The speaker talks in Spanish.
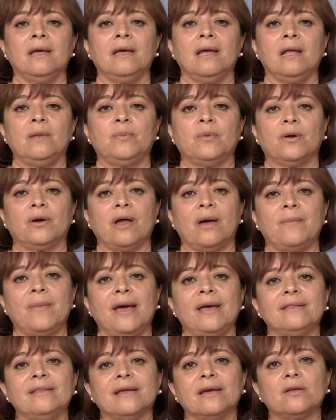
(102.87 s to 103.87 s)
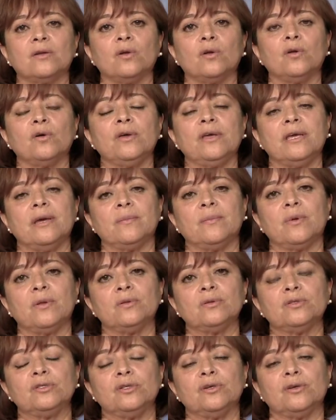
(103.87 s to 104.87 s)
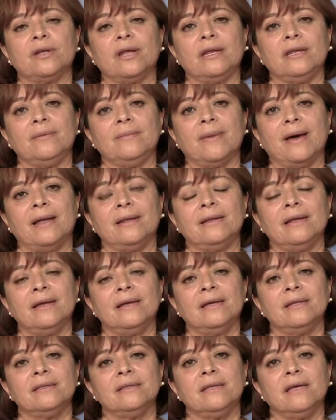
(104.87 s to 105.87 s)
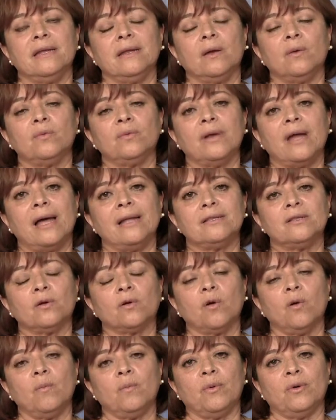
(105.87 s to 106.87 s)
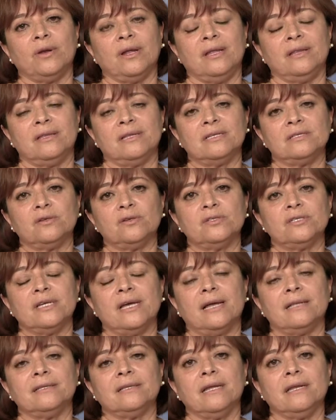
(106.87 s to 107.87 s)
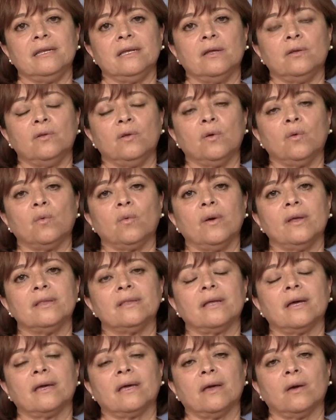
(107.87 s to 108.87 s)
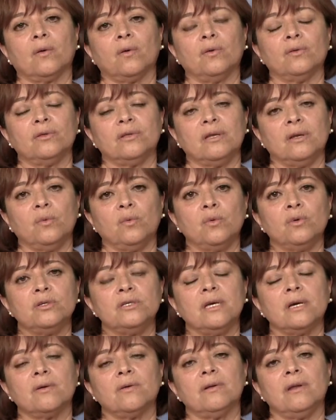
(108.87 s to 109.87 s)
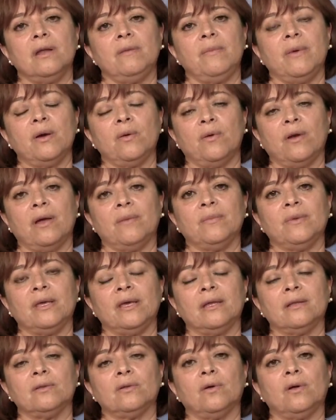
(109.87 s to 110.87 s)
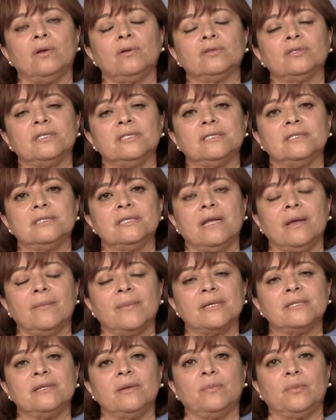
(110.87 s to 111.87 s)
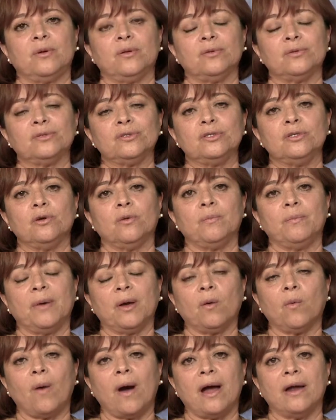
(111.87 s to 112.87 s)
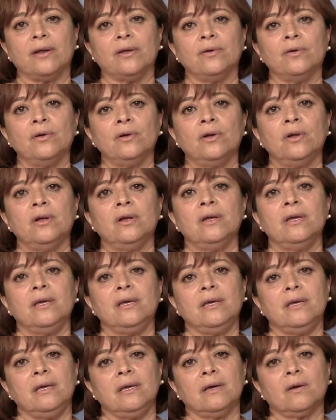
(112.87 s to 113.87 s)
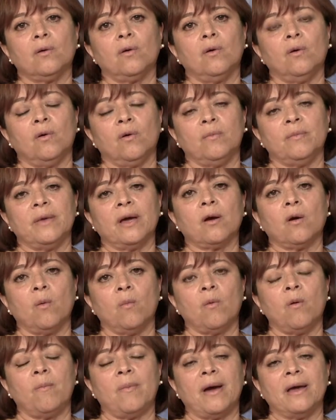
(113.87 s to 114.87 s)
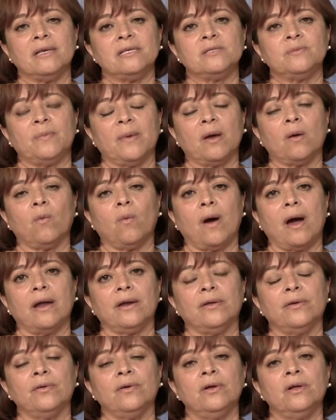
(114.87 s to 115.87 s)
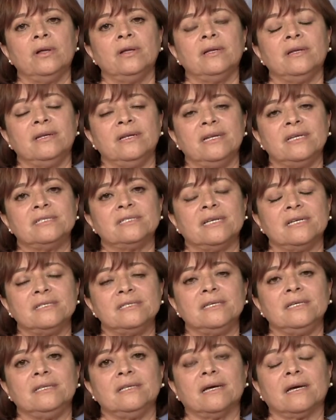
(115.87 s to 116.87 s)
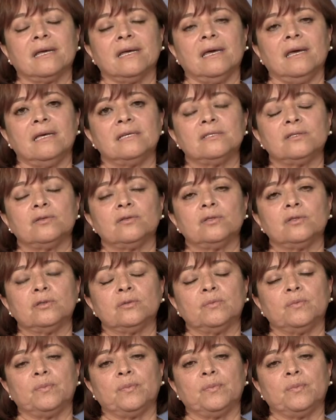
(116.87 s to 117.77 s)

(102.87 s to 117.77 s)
El programa de tecnología en producción animal tiene un alto componente social teniendo en cuenta que contribuye con el mejoramiento de los sistemas de producción pecuario y Colombia como país pecuario necesita que estos